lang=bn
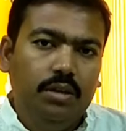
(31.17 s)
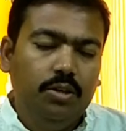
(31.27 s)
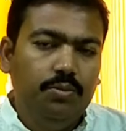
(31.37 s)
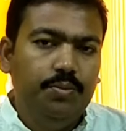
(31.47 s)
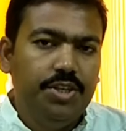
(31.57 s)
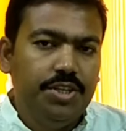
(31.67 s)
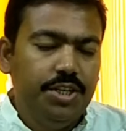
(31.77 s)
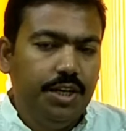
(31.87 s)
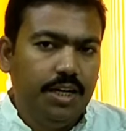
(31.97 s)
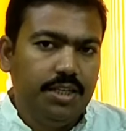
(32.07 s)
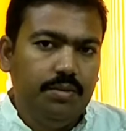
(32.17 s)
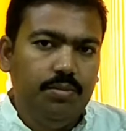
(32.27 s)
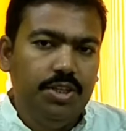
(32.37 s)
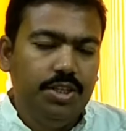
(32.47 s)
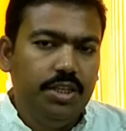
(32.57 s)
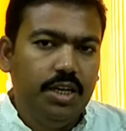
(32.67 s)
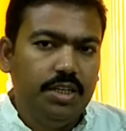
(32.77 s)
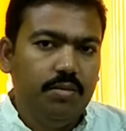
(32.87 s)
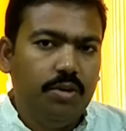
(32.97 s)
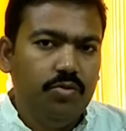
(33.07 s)
দেখুন বৃশ্চিক রাশি বৃশ্চিক
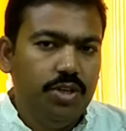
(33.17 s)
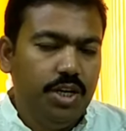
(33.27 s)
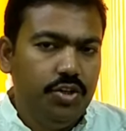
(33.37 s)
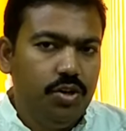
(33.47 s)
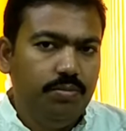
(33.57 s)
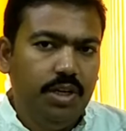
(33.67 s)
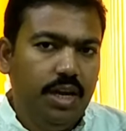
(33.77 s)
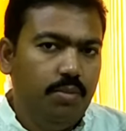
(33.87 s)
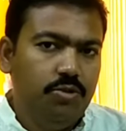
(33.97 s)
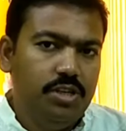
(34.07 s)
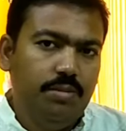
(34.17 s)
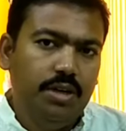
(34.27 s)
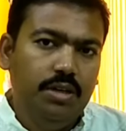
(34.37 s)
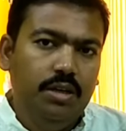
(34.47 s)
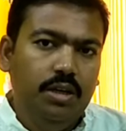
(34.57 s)
রাশির মানুষের এই সপ্তাহে কেমন যাবে